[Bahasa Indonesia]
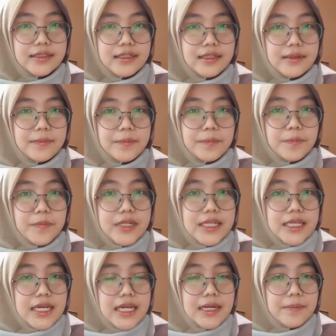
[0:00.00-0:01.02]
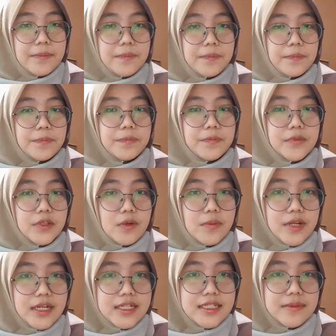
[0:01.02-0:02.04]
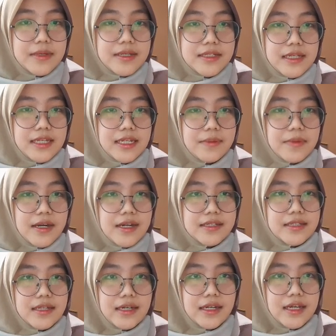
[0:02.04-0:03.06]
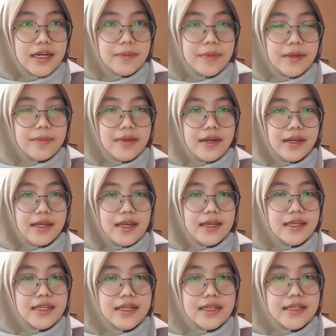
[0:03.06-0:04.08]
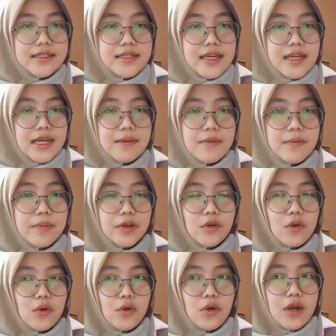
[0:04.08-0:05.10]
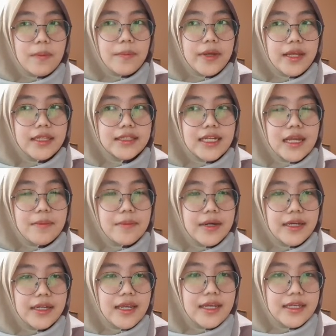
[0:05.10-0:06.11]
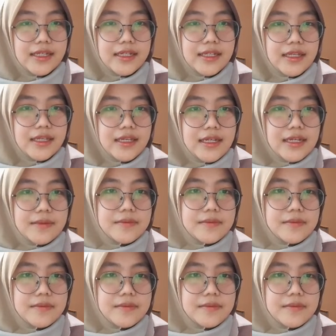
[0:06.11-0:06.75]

um, melihat komunikasi massa ini berdasarkan apa yang mereka yakini, sehingga memperkokoh apa yang telah mereka yakini.